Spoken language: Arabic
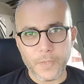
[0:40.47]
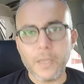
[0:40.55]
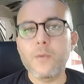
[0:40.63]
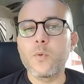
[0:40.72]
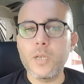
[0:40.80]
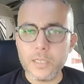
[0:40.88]

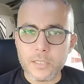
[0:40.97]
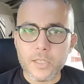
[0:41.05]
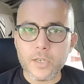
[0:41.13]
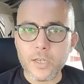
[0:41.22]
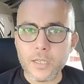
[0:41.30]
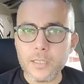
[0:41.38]

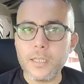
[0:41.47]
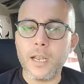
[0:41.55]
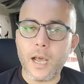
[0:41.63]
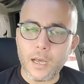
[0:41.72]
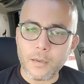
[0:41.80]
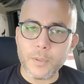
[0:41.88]
والاستيراد
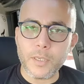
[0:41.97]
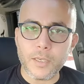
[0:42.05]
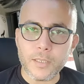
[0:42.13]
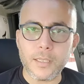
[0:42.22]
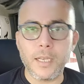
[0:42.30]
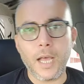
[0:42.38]

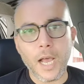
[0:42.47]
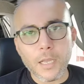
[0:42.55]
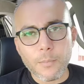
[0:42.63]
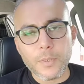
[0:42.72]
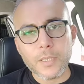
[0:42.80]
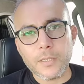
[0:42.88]
للعربيات
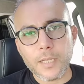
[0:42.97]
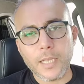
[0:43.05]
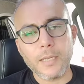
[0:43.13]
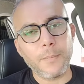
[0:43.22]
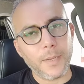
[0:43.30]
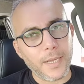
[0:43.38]
الهايبريد
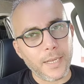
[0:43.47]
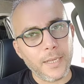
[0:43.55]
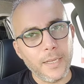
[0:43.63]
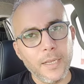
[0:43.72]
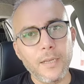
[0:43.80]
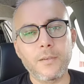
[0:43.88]
هيبقى
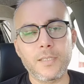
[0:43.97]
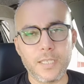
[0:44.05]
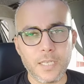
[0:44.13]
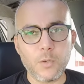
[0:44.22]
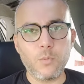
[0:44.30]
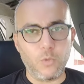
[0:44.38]

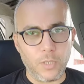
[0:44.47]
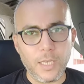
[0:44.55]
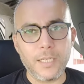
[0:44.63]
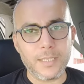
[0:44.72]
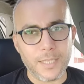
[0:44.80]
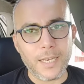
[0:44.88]
زيرو موديل
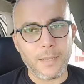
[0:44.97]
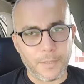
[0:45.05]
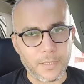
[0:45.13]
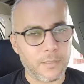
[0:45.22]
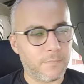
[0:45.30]
السنة بس